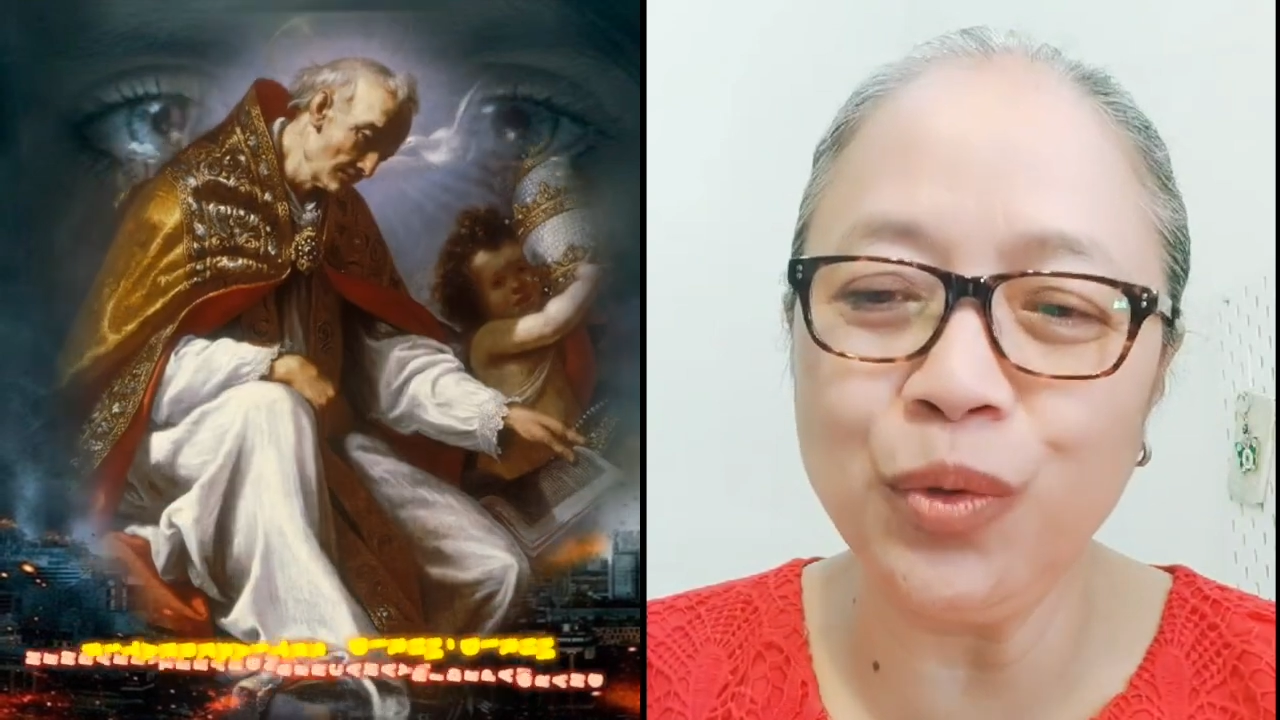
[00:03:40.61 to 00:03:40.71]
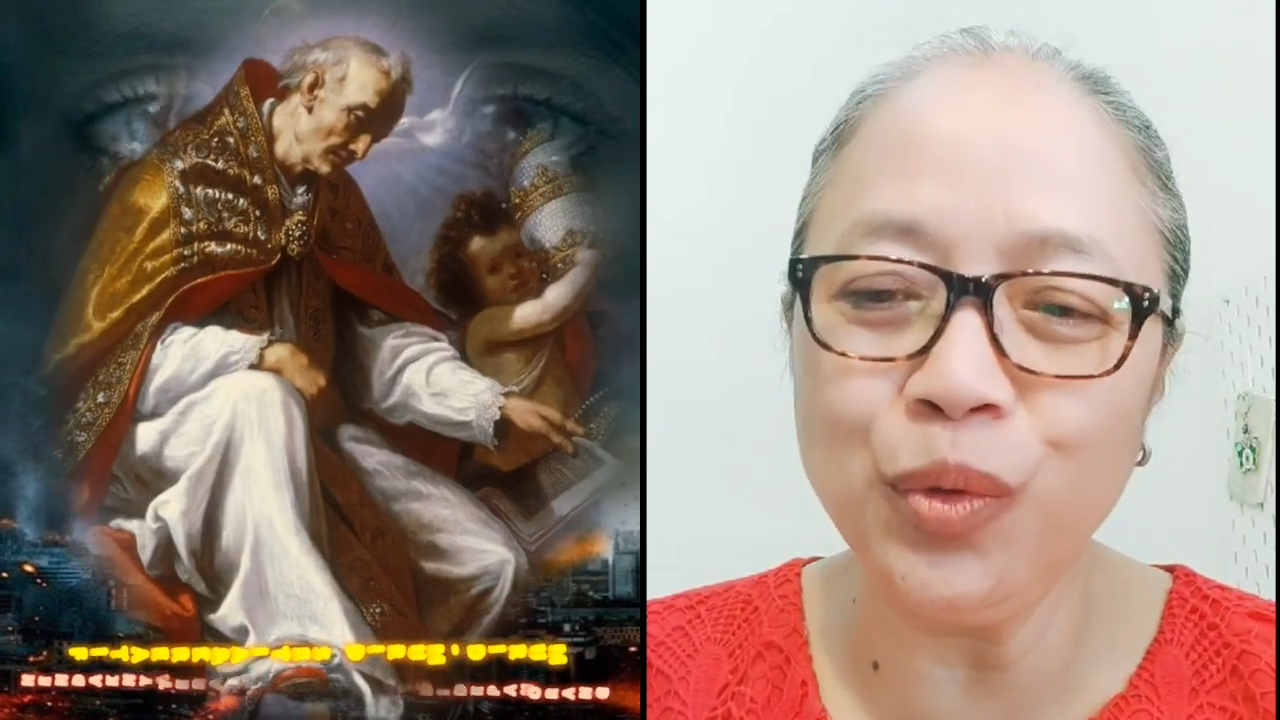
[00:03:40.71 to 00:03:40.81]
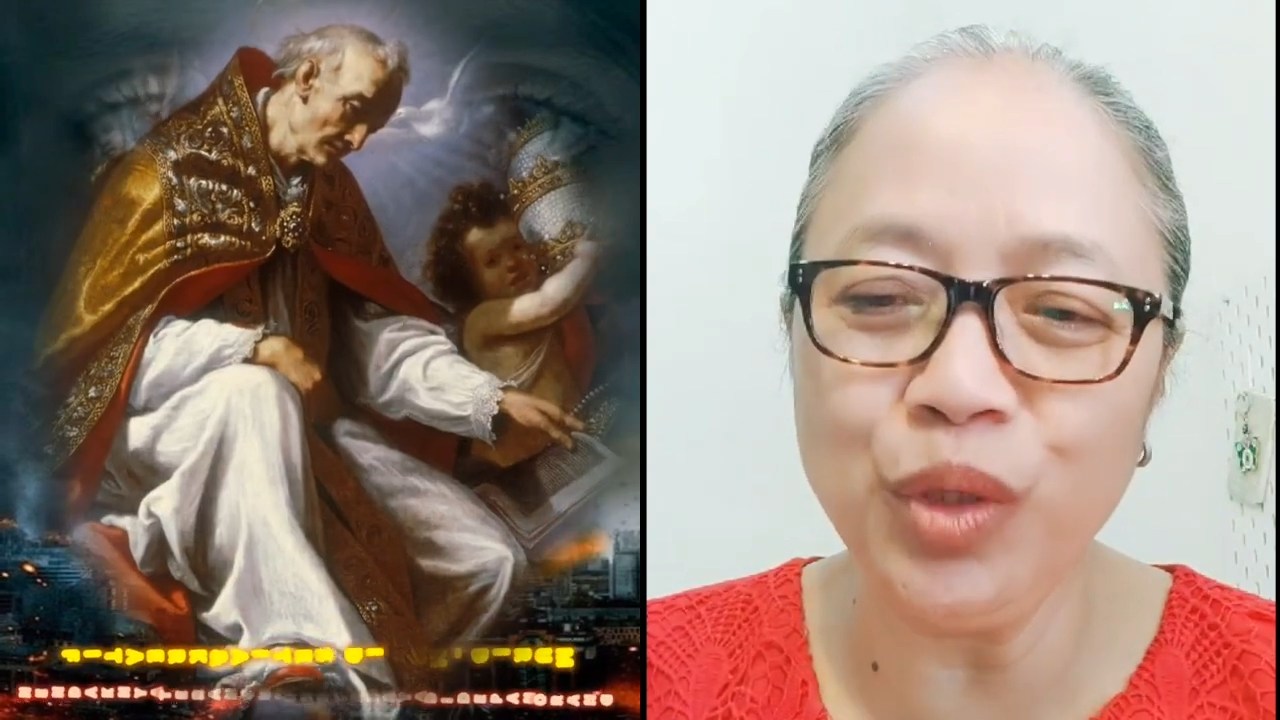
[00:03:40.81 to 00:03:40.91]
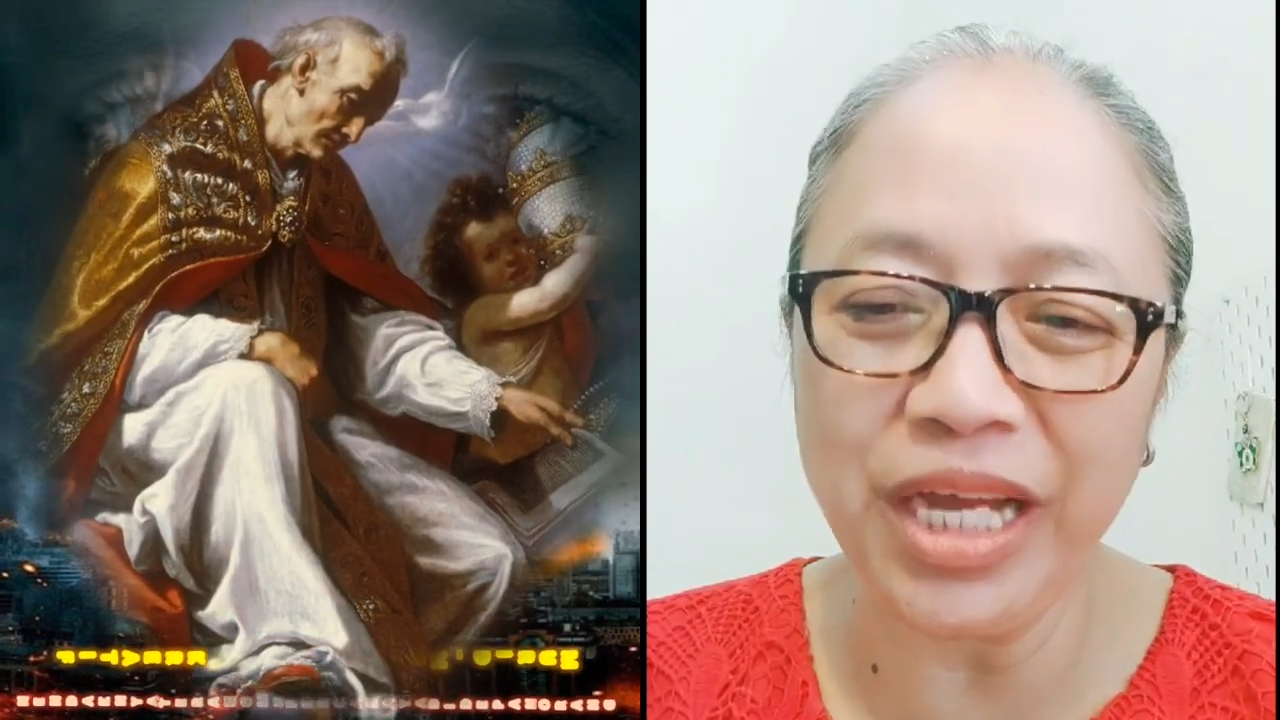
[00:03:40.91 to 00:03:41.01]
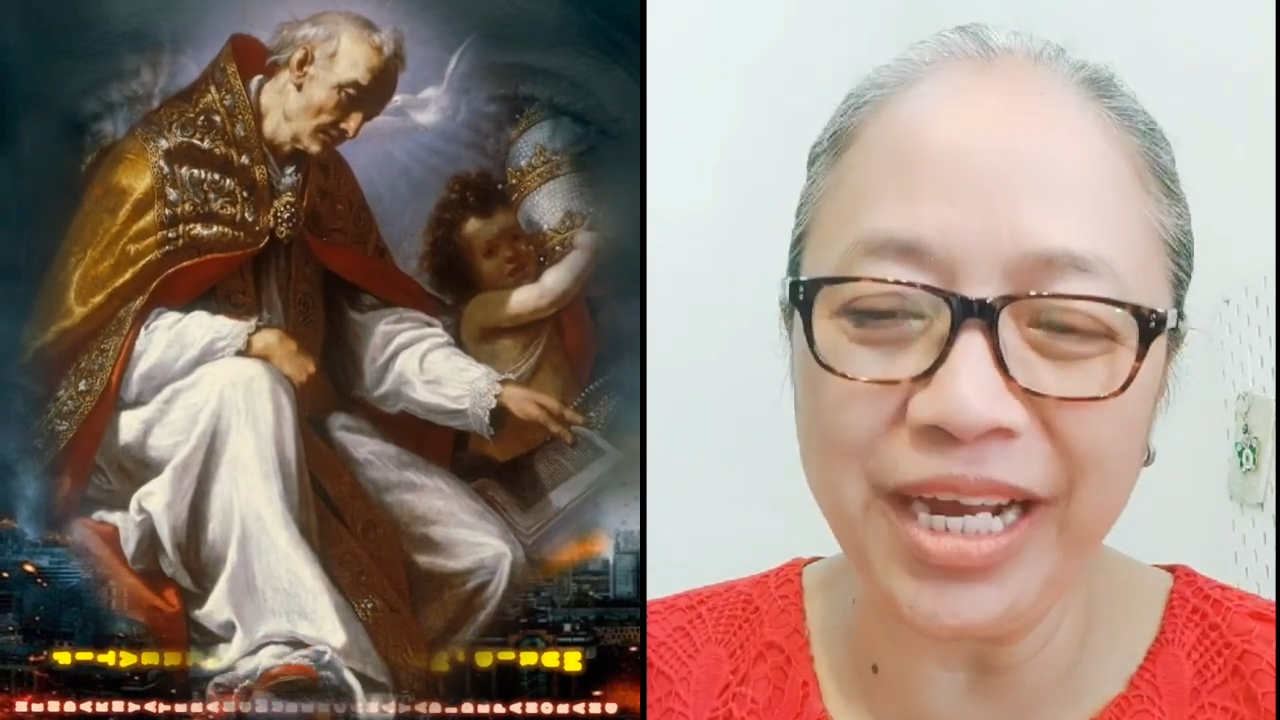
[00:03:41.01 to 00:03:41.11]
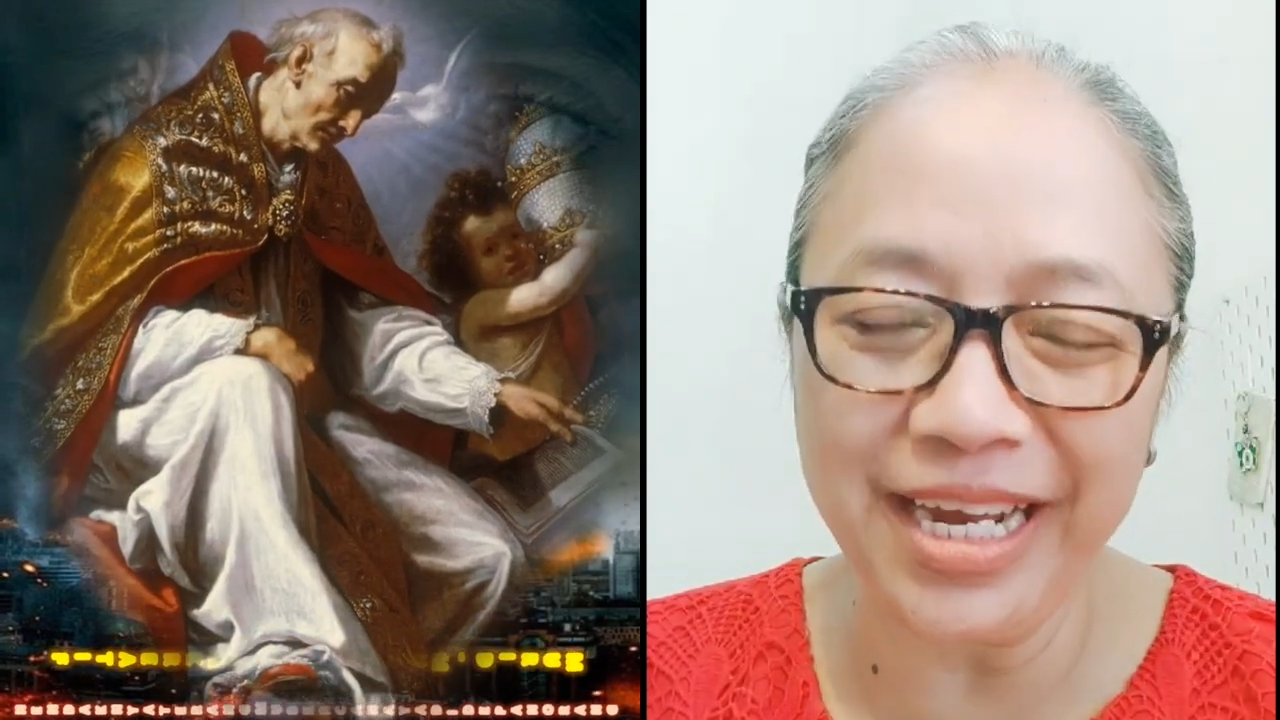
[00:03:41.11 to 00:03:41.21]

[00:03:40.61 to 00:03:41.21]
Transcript: gudang